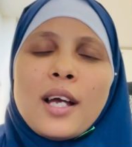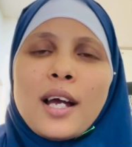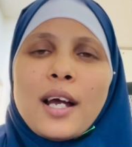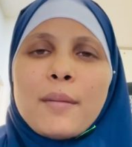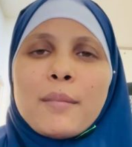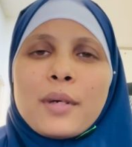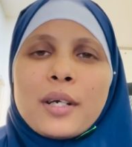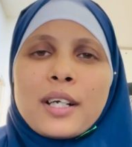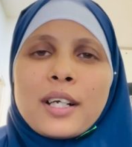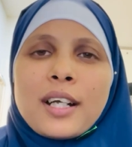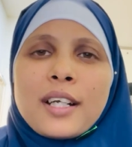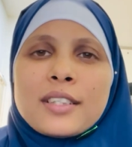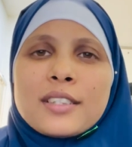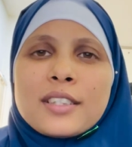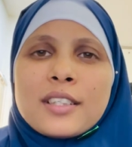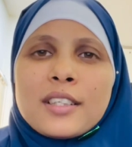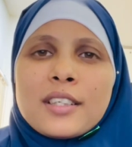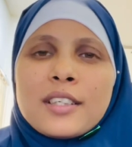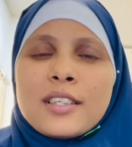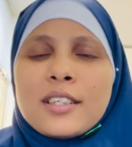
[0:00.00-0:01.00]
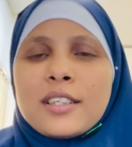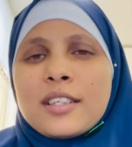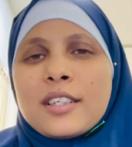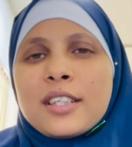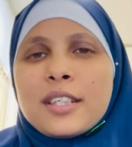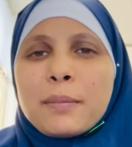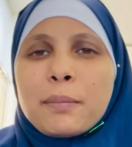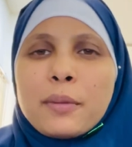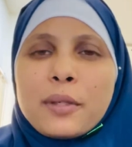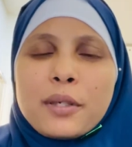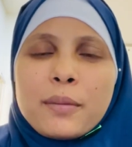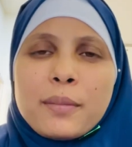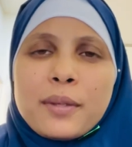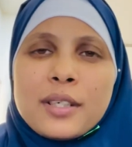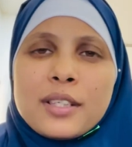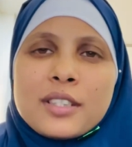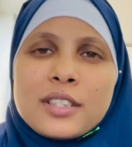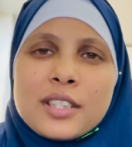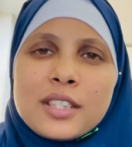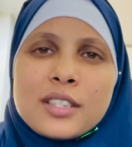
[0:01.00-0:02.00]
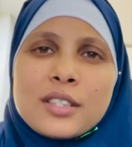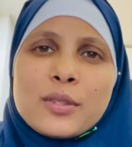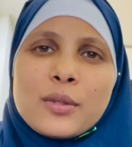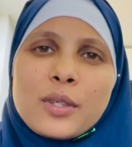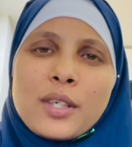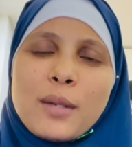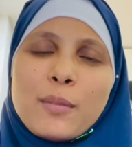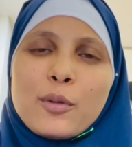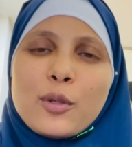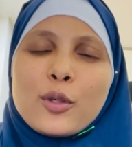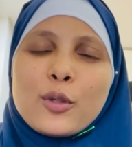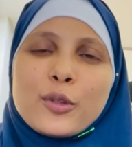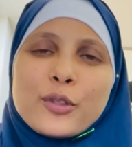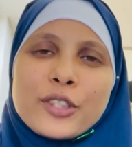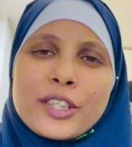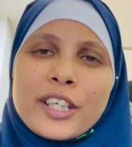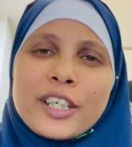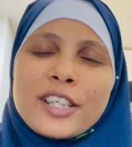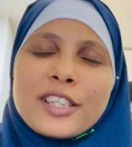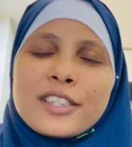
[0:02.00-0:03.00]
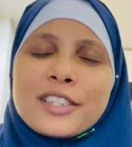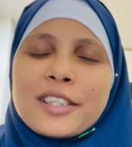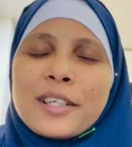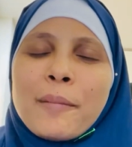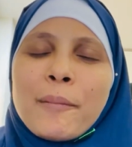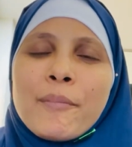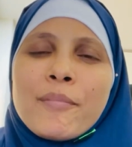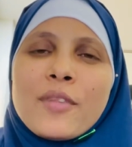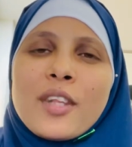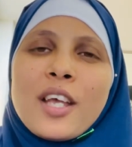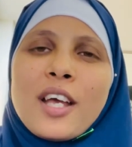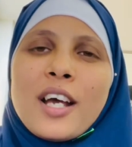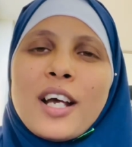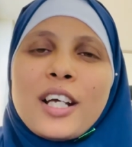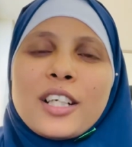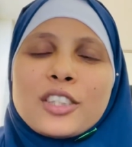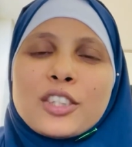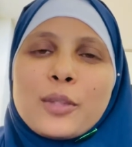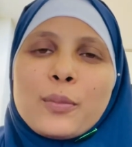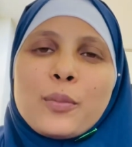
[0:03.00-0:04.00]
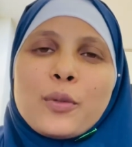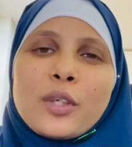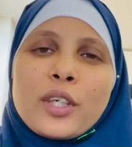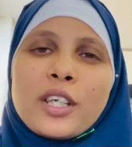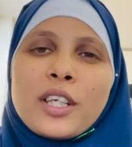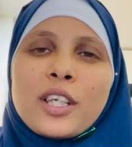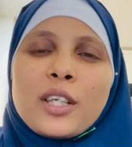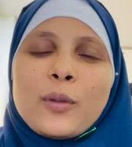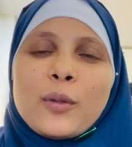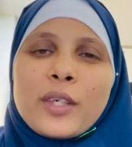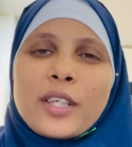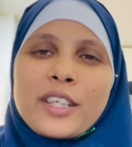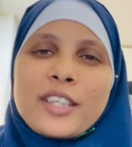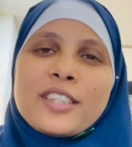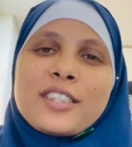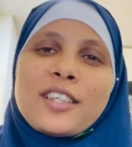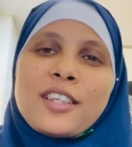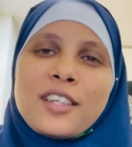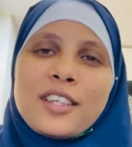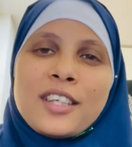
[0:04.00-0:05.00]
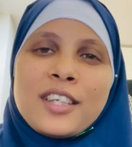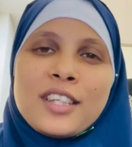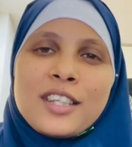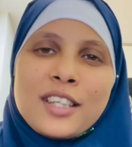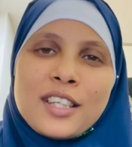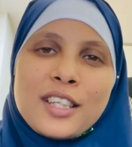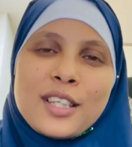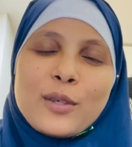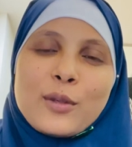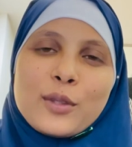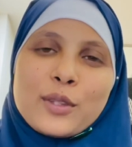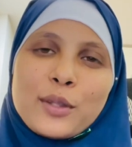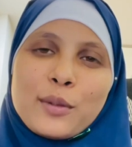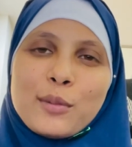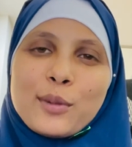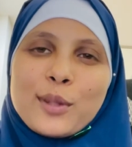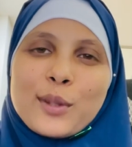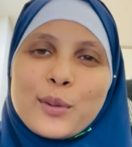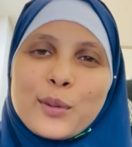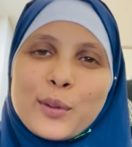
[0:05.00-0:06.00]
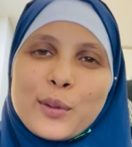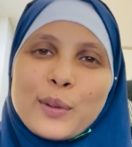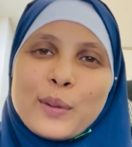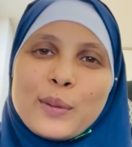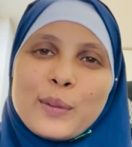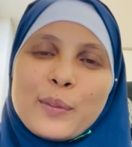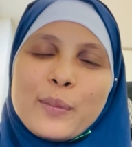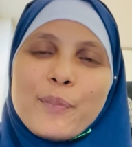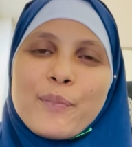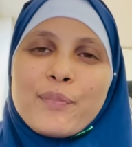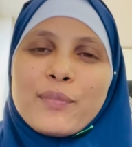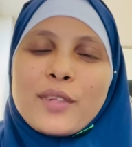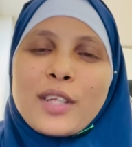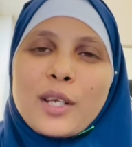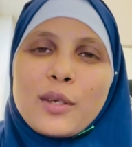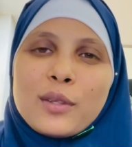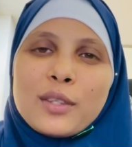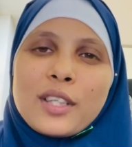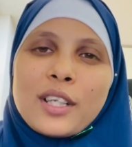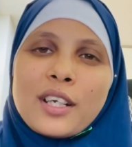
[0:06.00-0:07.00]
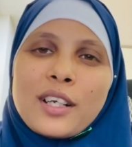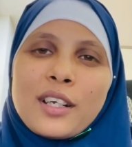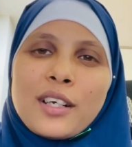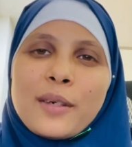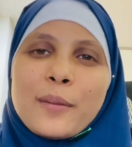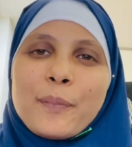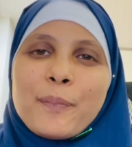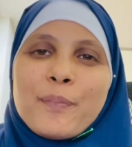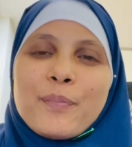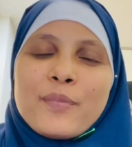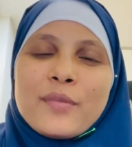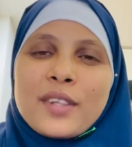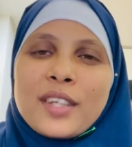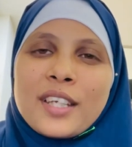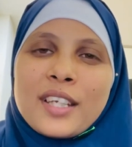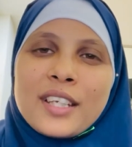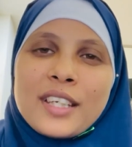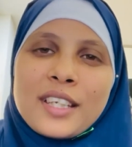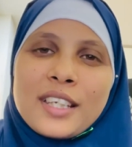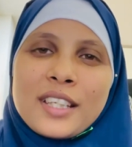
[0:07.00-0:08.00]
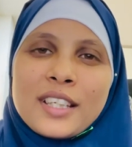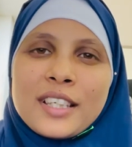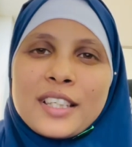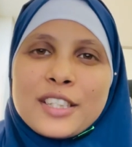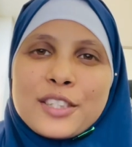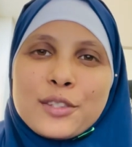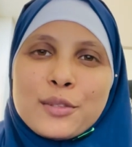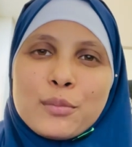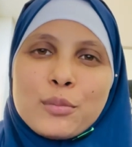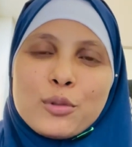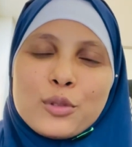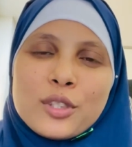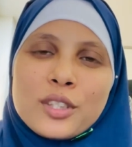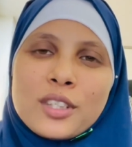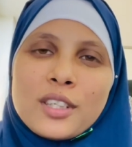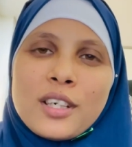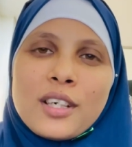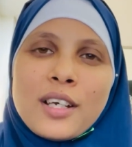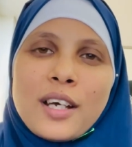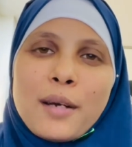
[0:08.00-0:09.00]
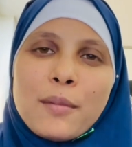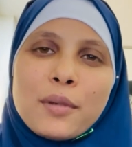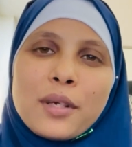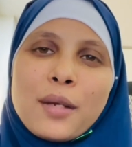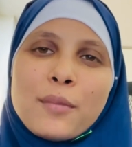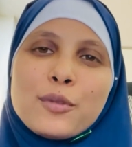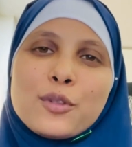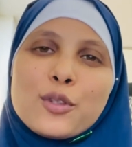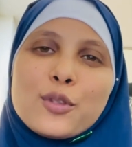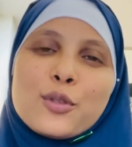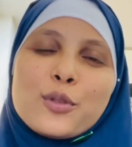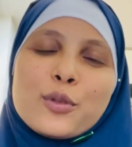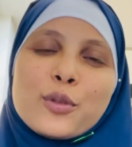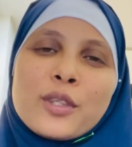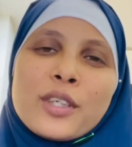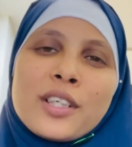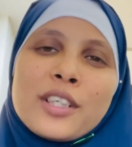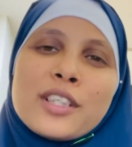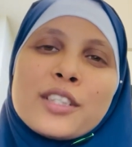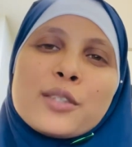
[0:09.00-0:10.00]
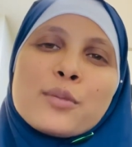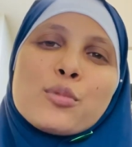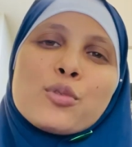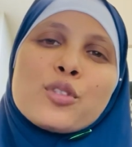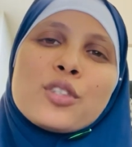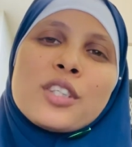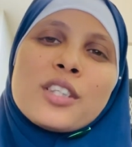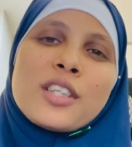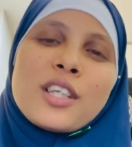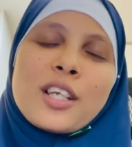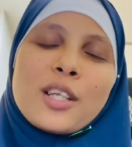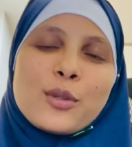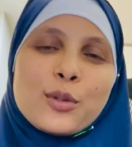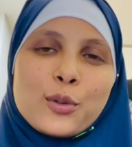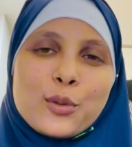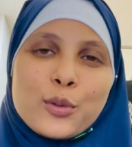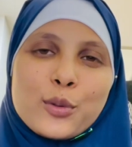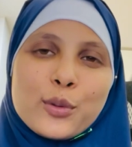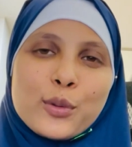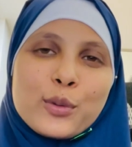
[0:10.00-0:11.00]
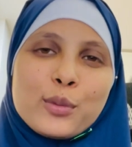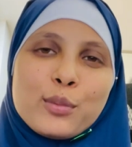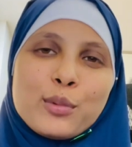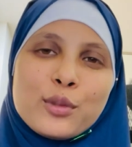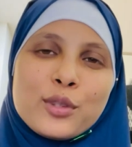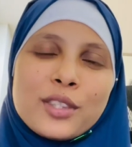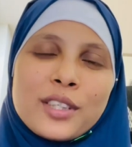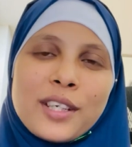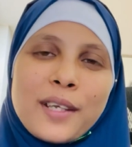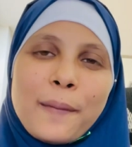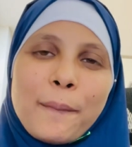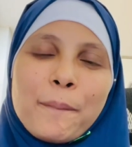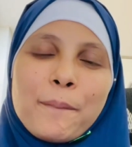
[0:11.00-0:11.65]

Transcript: আমার কাজের ডিপার্টমেন্ট চেঞ্জ করে আমি অন্য জায়গায় আসলাম আসার পর এখানে অনেকের সাথে হিন্দিতে কথা বলতে হতো কারণ তারা ইংলিশ বোঝে না আবার আমি যতটুকু ইংলিশ বুঝি তারা ততটুকু বোঝে না